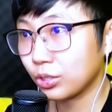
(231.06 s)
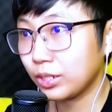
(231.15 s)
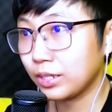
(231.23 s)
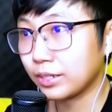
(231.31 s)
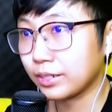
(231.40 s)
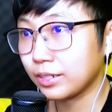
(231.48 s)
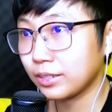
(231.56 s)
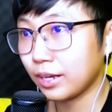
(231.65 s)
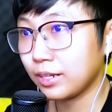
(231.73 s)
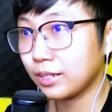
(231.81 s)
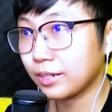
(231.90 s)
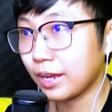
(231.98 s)
Tuy là để
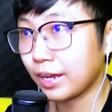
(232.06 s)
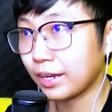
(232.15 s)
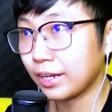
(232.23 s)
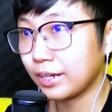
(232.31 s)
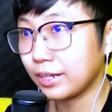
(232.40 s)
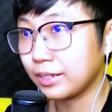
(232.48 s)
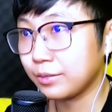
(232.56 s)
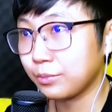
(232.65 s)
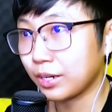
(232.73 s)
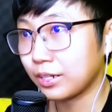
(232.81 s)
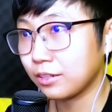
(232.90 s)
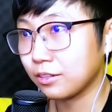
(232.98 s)
tay lên hai cái này nhưng
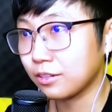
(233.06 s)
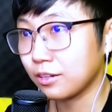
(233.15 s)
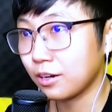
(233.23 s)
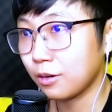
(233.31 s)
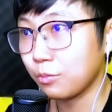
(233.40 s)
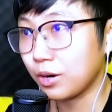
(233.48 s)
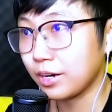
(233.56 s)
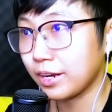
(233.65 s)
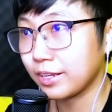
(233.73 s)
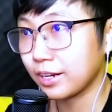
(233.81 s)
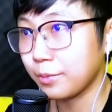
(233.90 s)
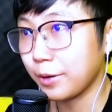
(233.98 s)
mà cánh cửa nó không mở ra
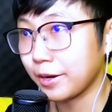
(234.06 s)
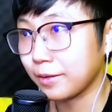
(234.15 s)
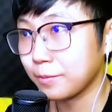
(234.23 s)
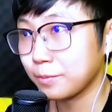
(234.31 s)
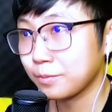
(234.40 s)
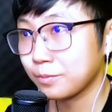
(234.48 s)
nha các bạn